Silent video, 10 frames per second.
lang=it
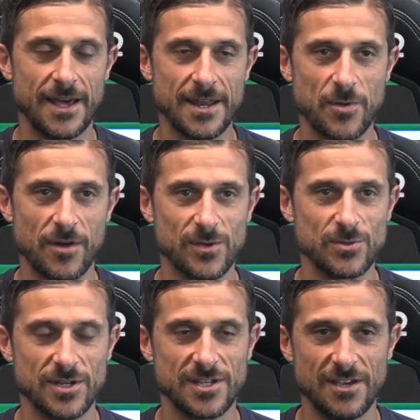la riprova
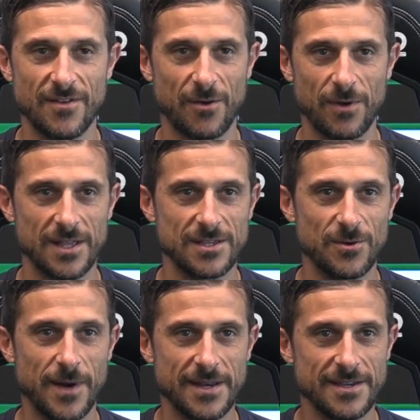successiva è quella di
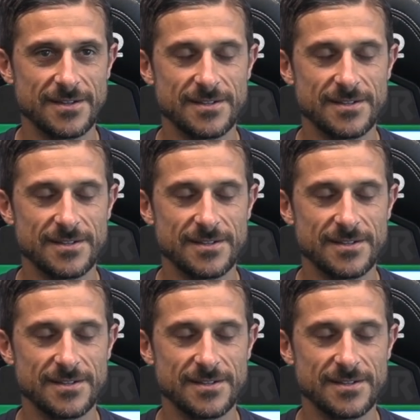domani.